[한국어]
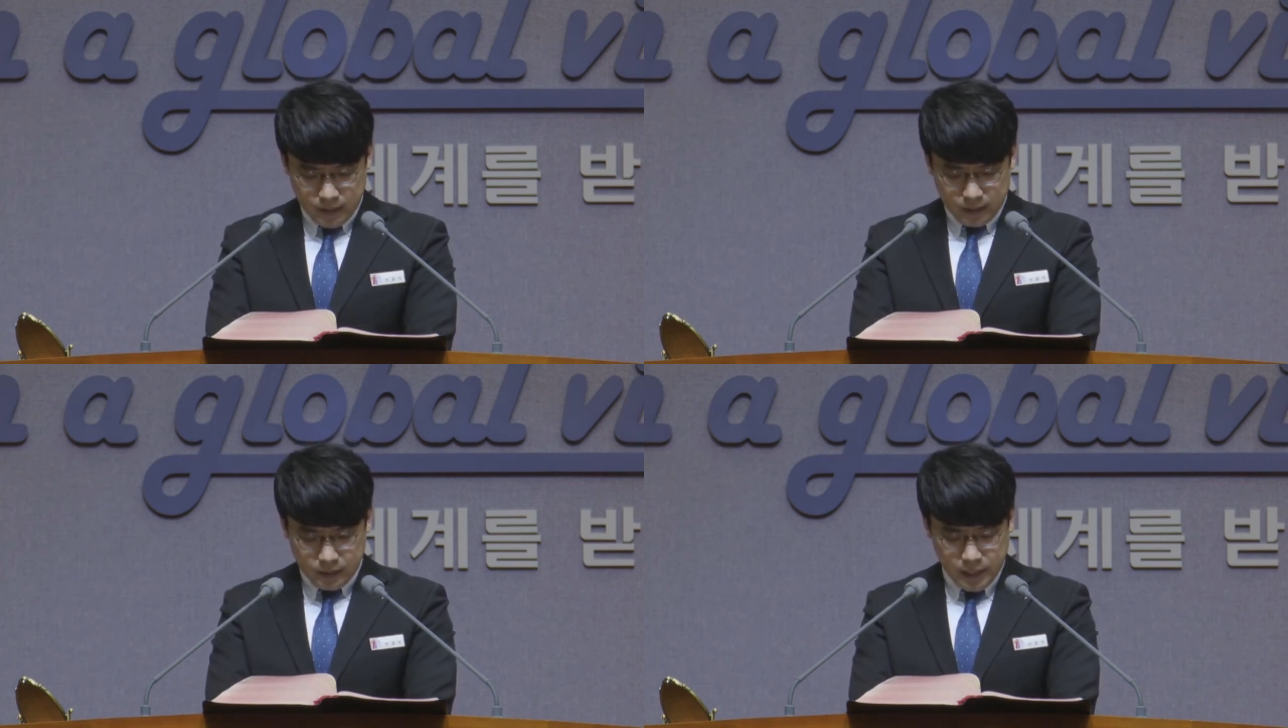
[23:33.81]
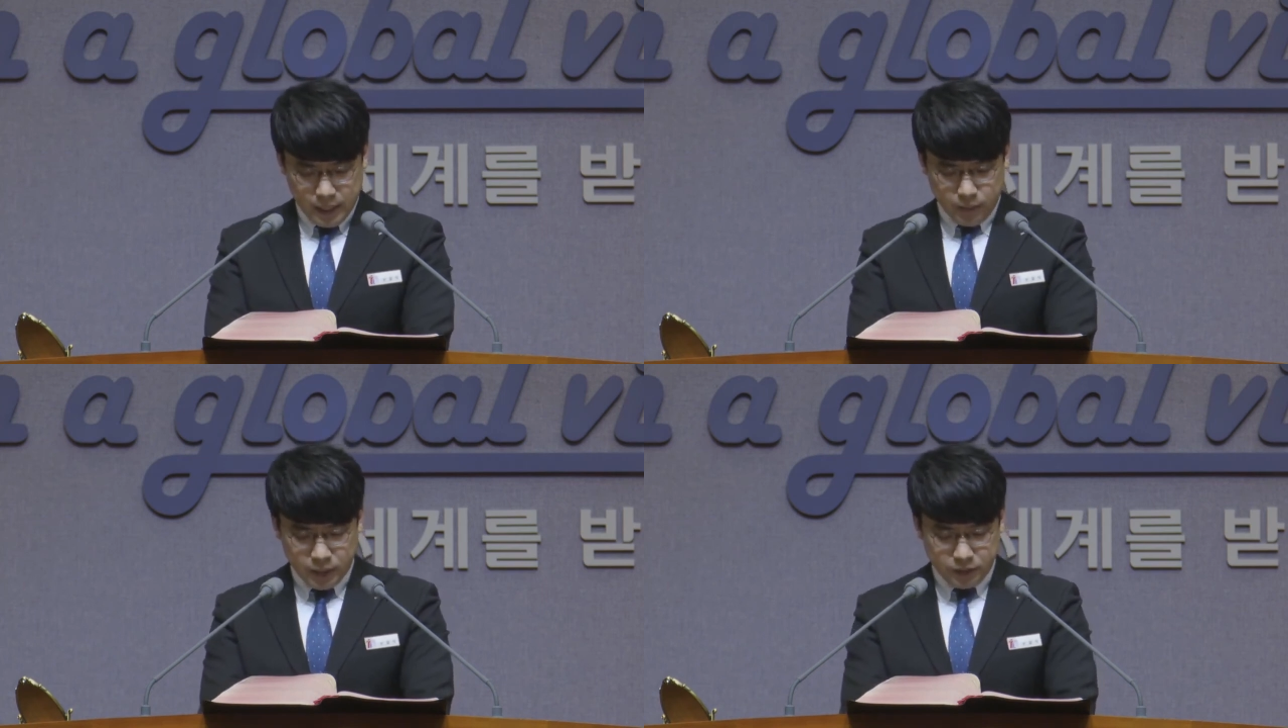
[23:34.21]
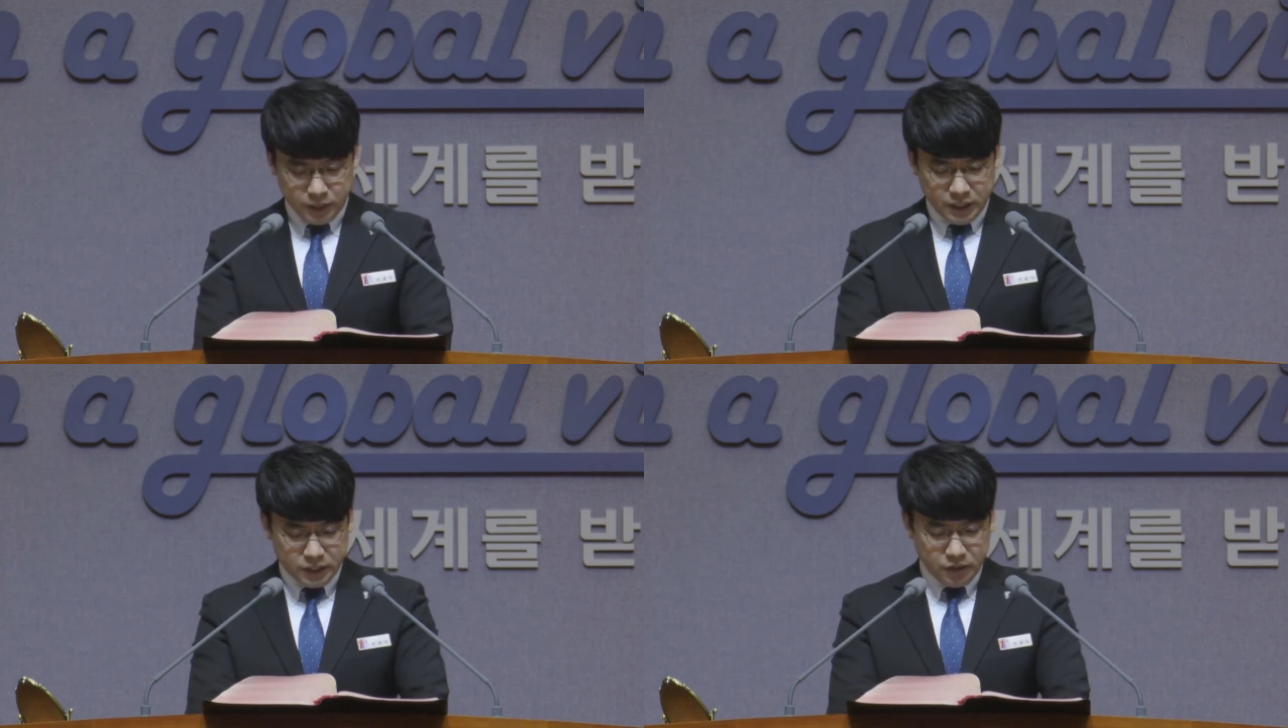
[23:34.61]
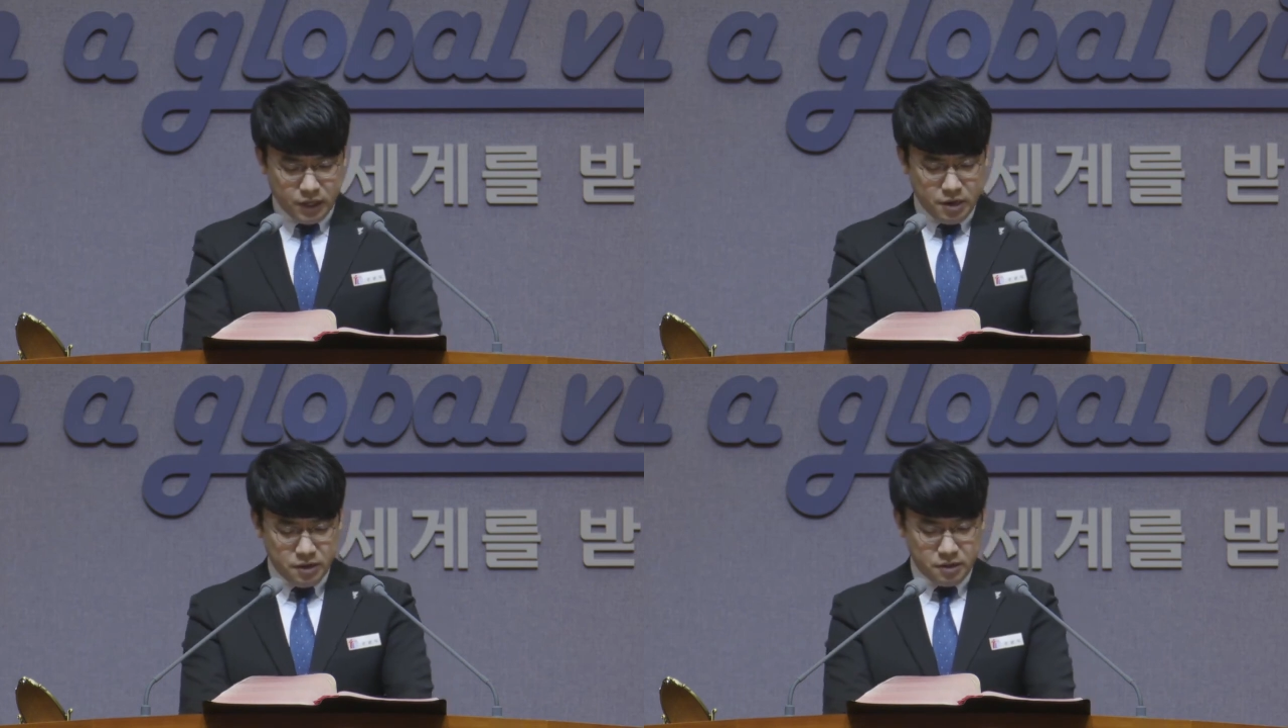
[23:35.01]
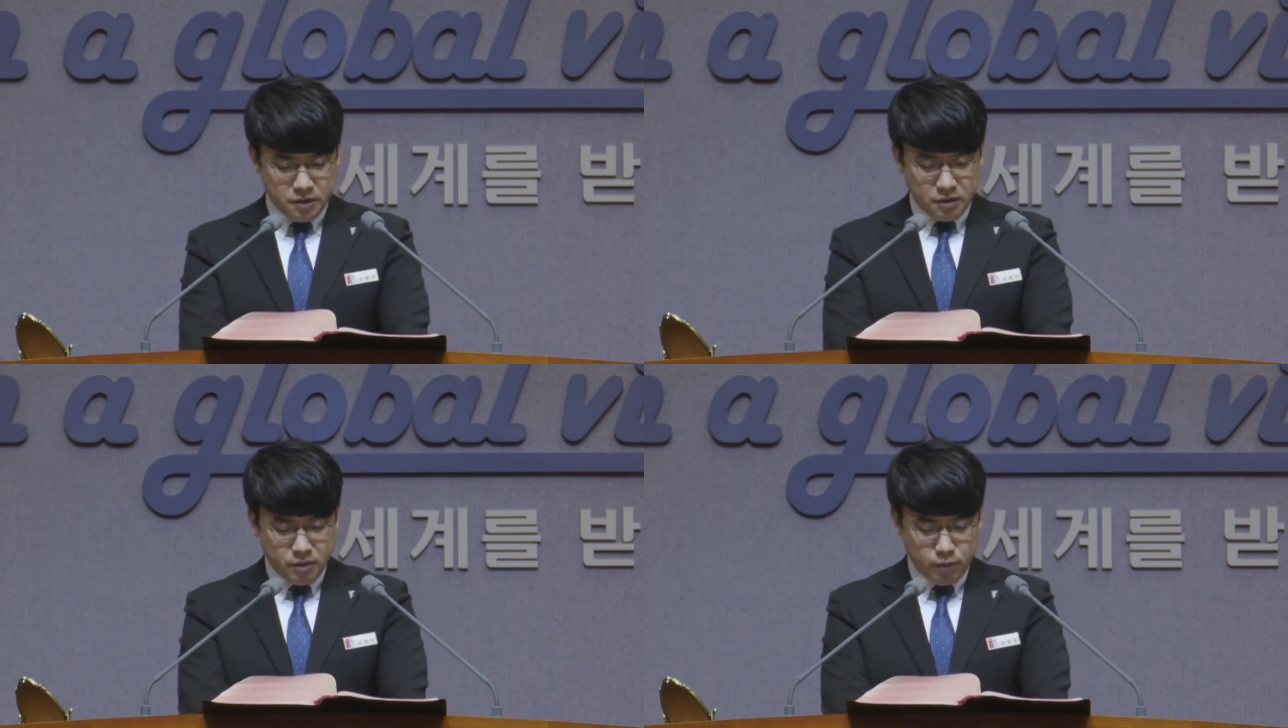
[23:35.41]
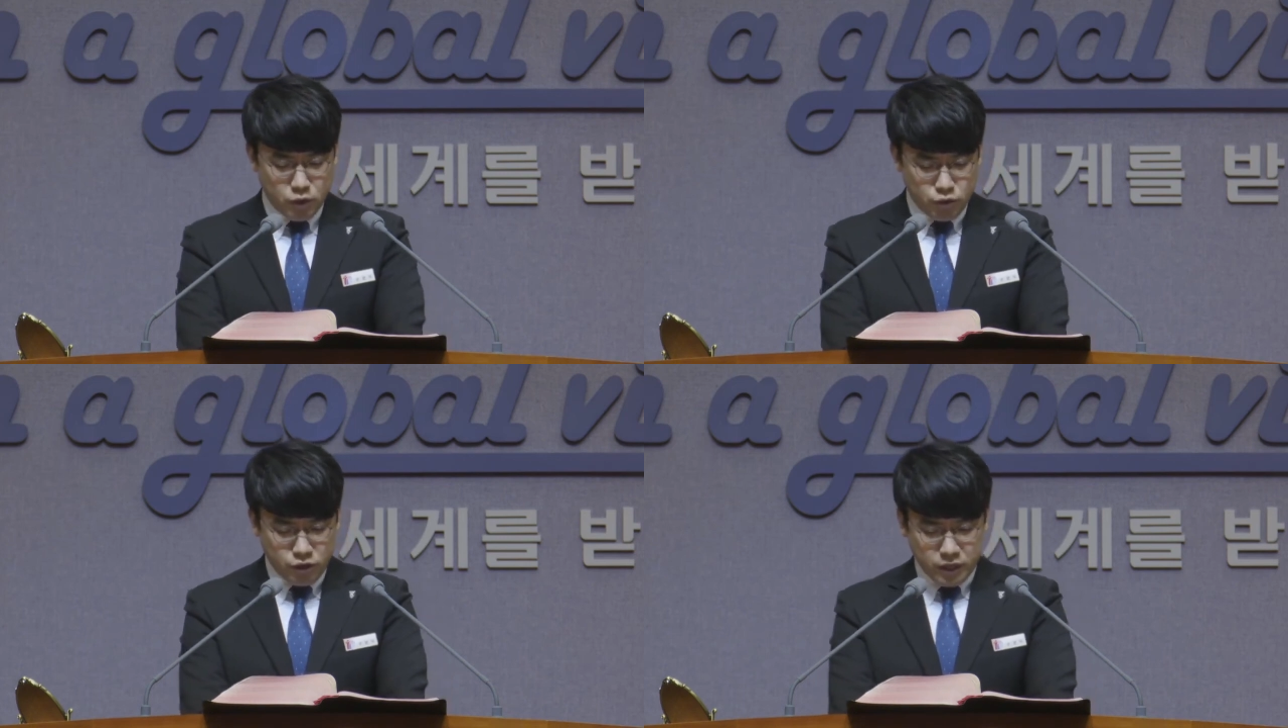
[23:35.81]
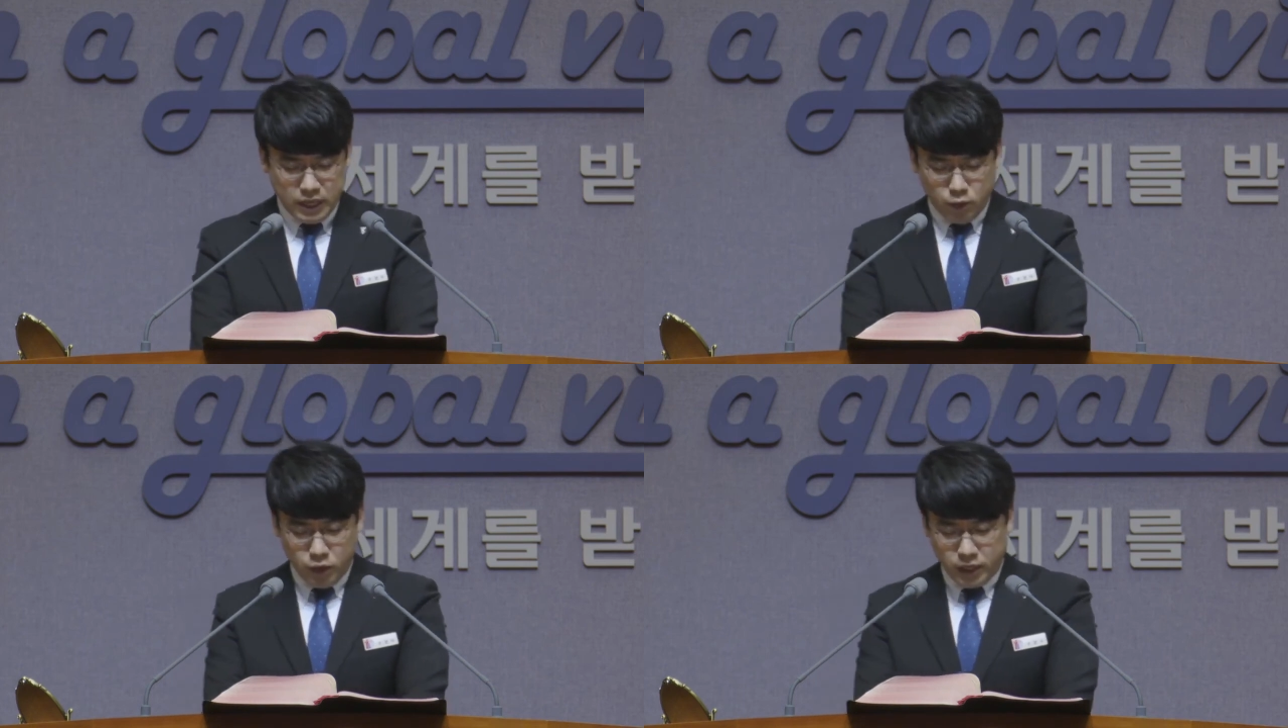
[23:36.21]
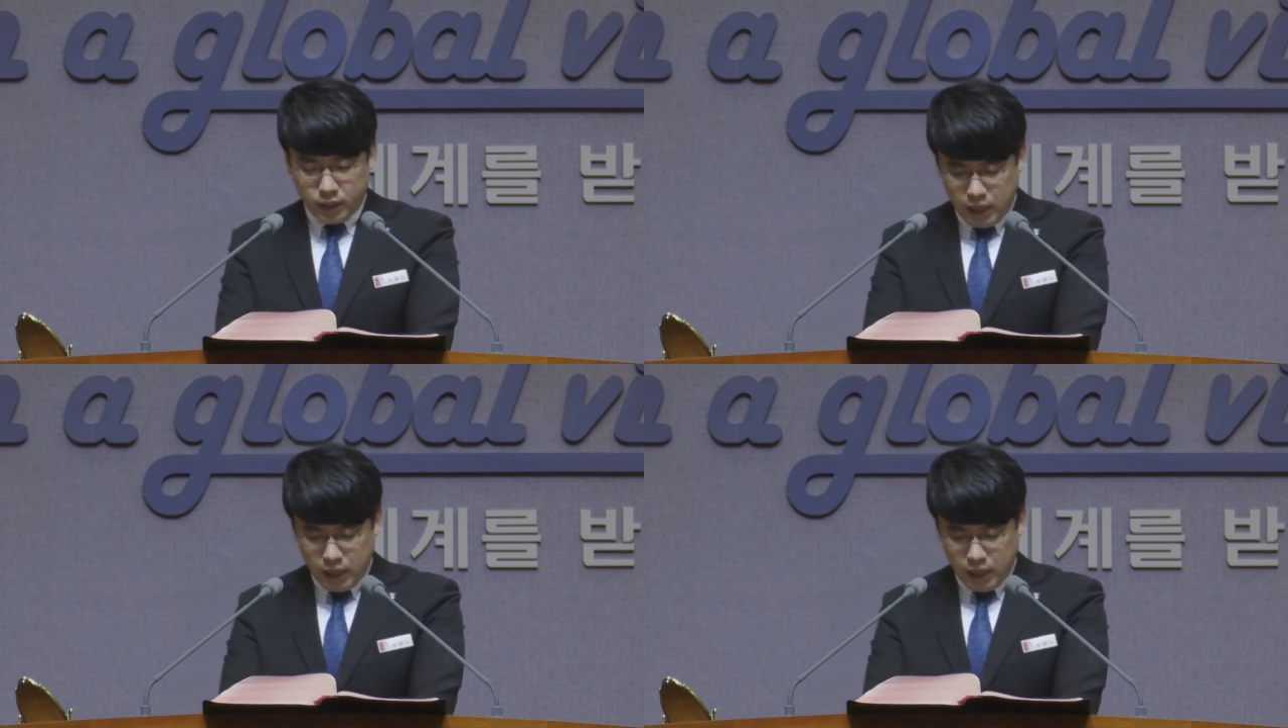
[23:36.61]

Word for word: 즉 하나님께서는 2001년 미국 여행을 하고,